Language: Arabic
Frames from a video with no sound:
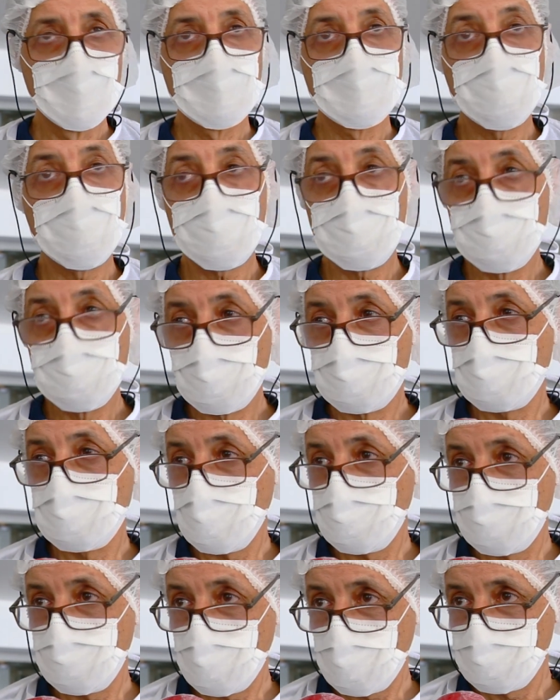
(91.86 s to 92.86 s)
كيخدموا
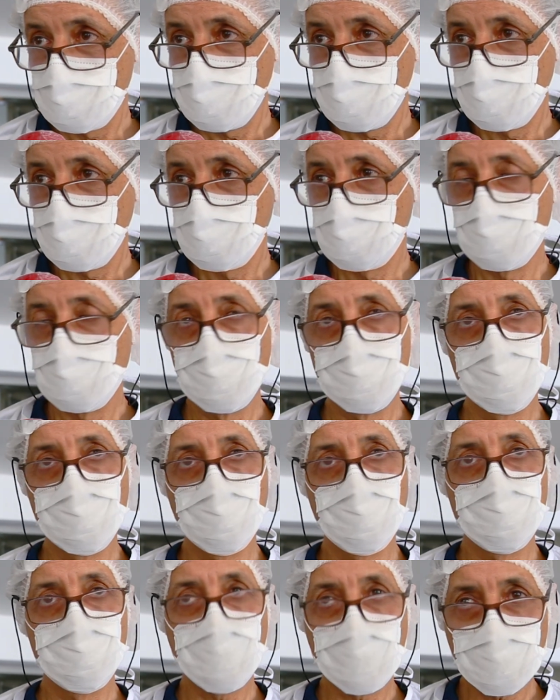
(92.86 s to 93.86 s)
بتفانين
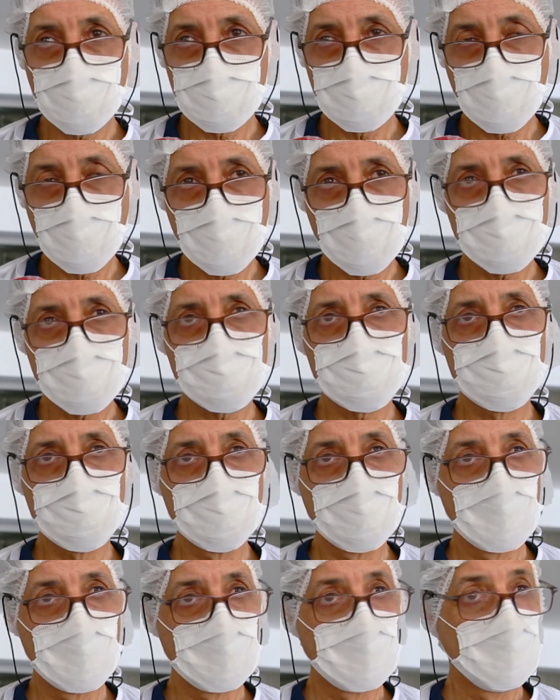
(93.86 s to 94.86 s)
وباخلاص
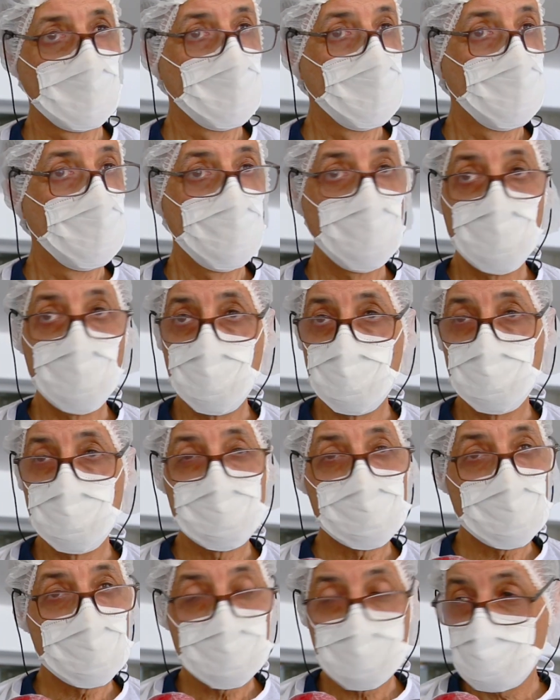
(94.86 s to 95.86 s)
و...
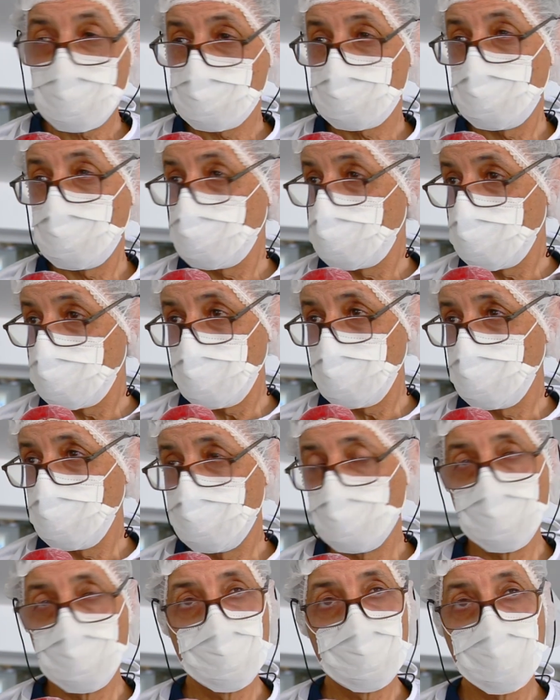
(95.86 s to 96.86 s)
وسون تري جونتي
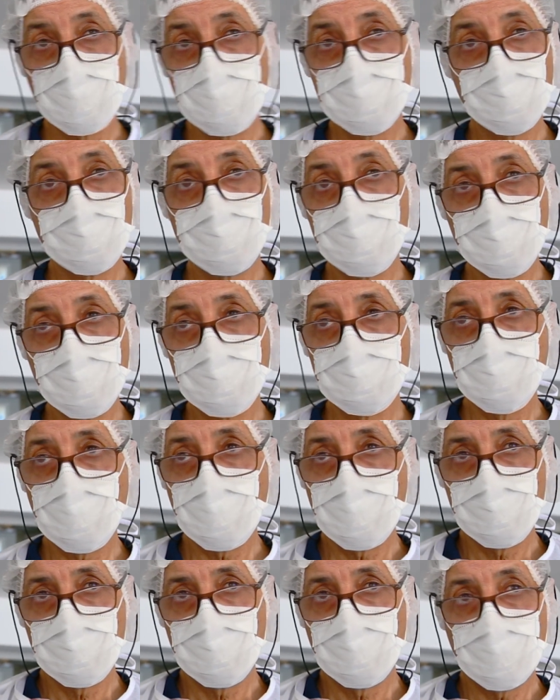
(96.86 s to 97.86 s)
وكيديروا ما
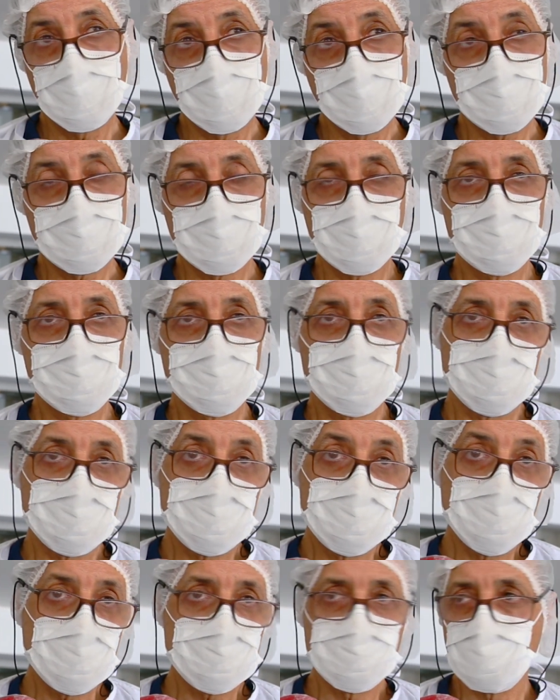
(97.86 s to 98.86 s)
ما
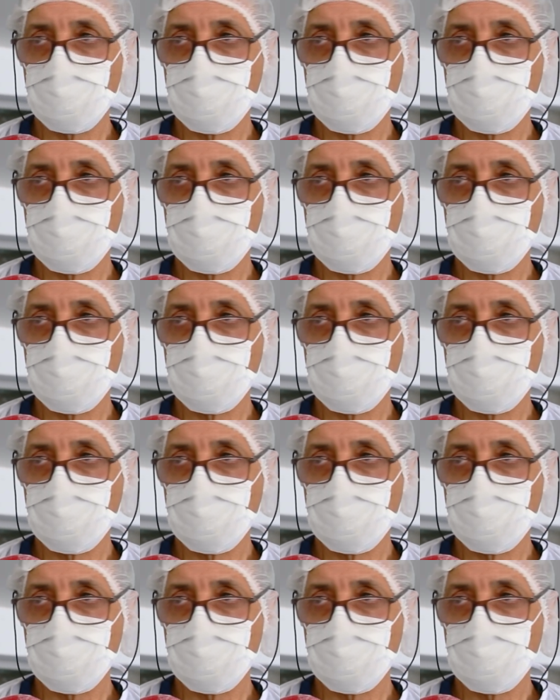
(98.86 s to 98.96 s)
ما في